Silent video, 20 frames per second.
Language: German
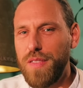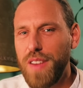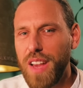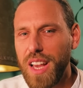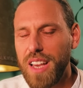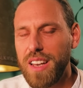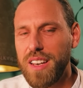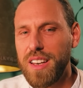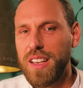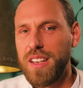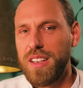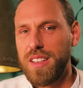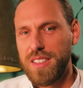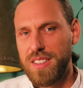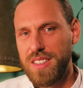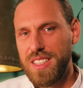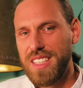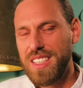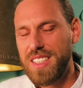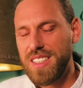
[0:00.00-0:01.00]
wenig,
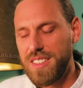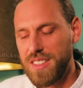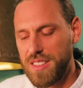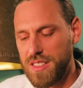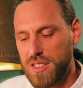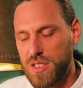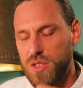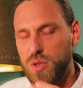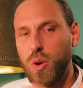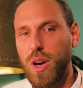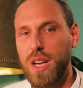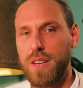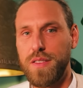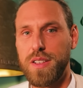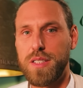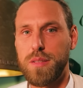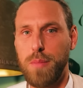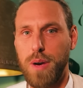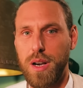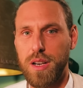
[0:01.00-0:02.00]
die so
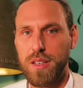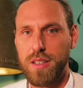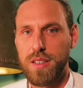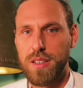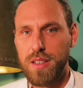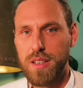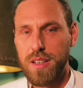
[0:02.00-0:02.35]
etwas machen.